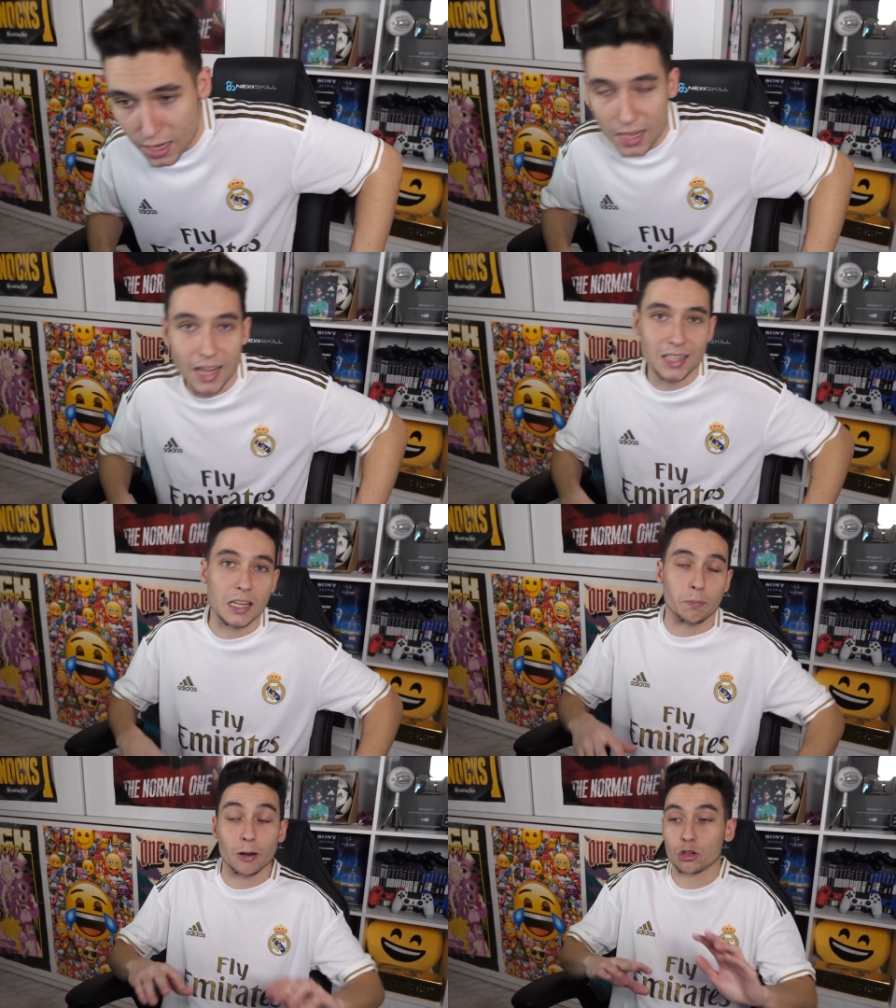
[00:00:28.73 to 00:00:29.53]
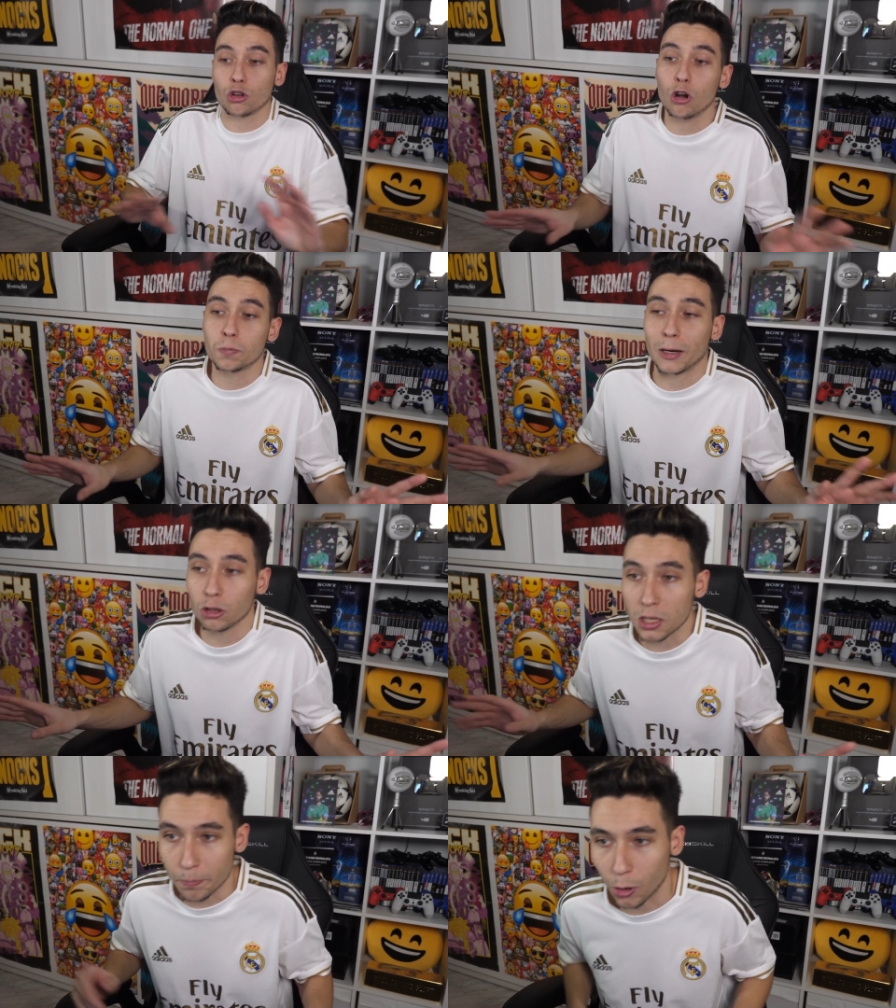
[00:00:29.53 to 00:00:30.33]
y así, pero solo los
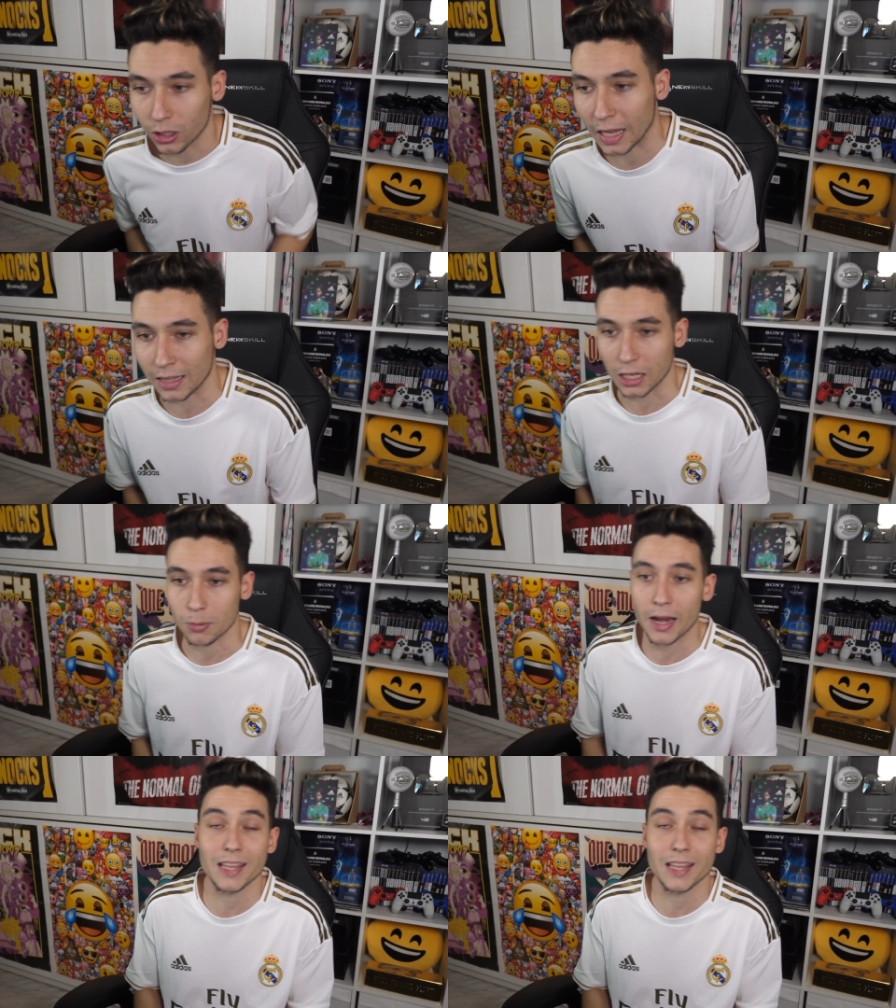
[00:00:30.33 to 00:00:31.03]
partidos importantes, ¿vale?